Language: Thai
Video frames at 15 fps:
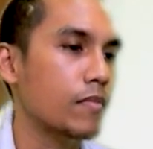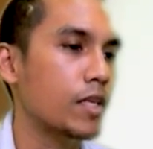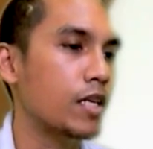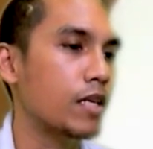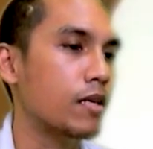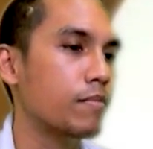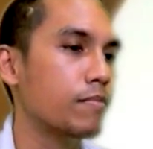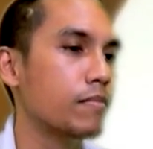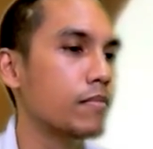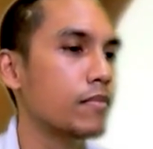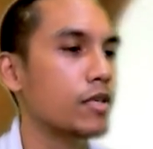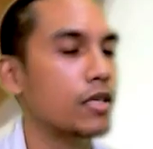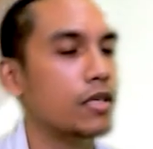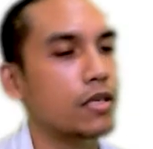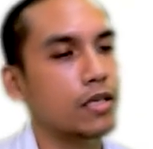นี่ครับ
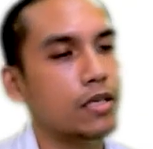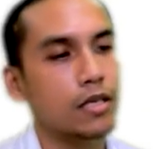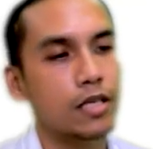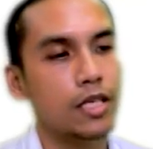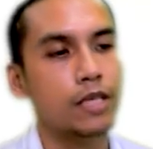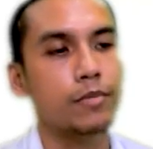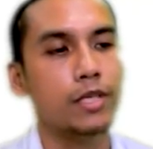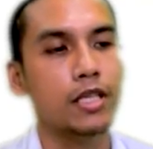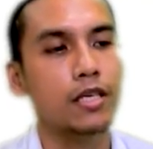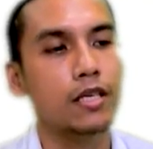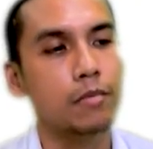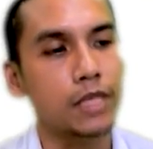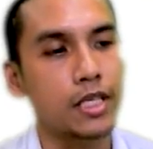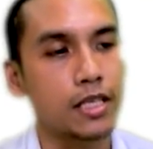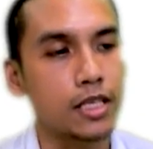ก็เริ่มเหมือนเดิ
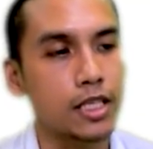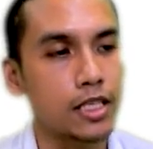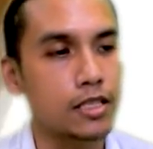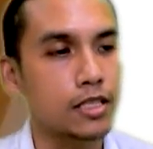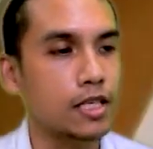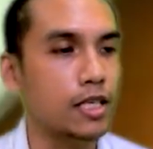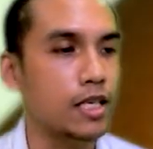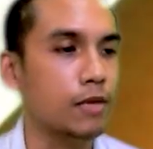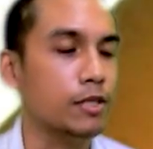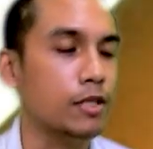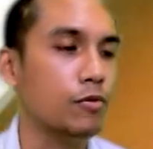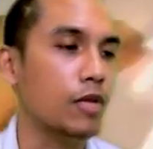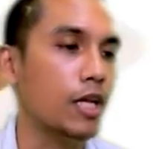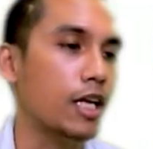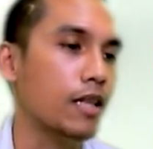มเลยตีสี่เหลี่ยมจั
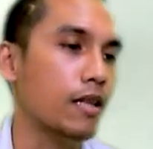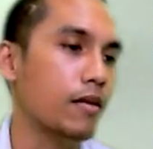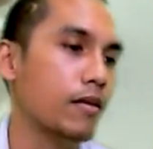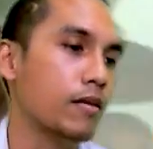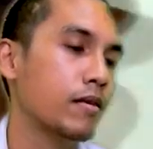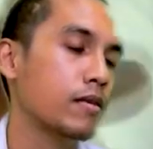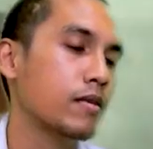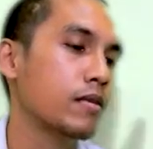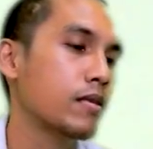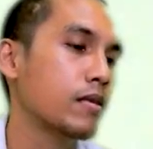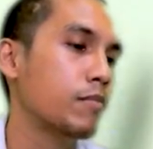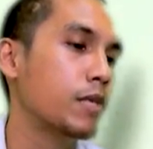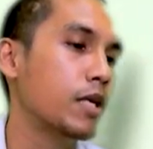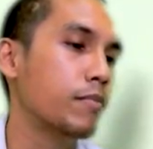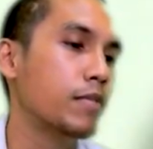ตุรัส
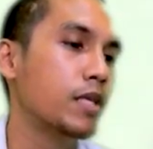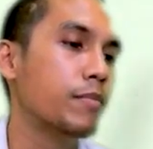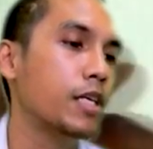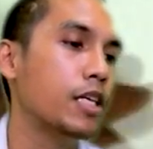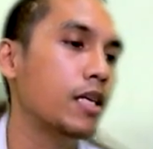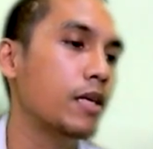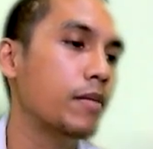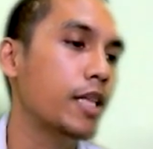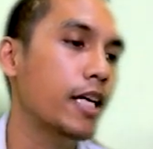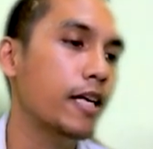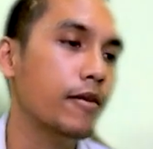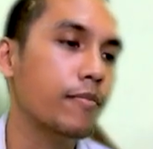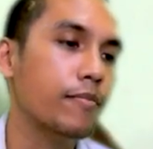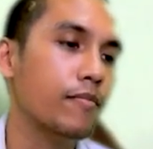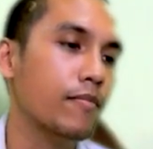เหมือนเหมือนเมื่อกี้เตะ
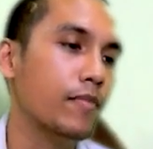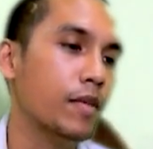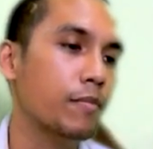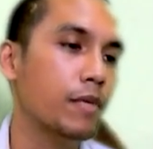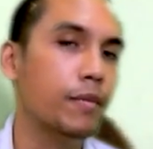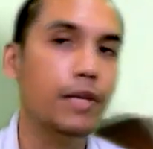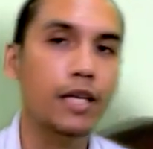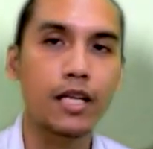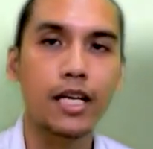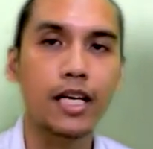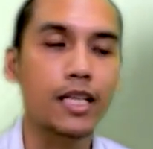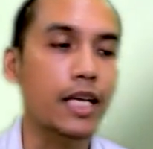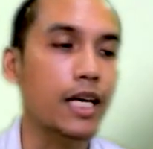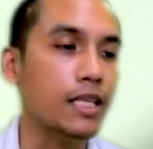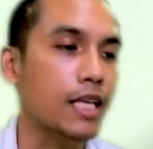ไม่มีอะไร
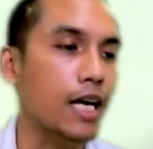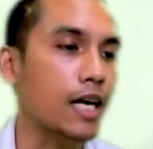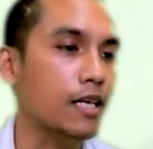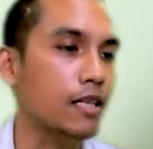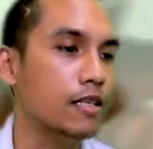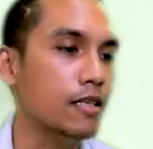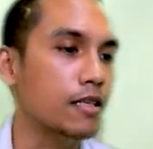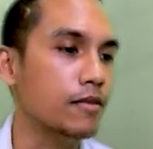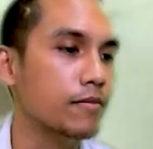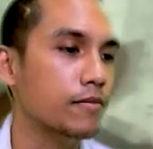แตกต่างกันเลย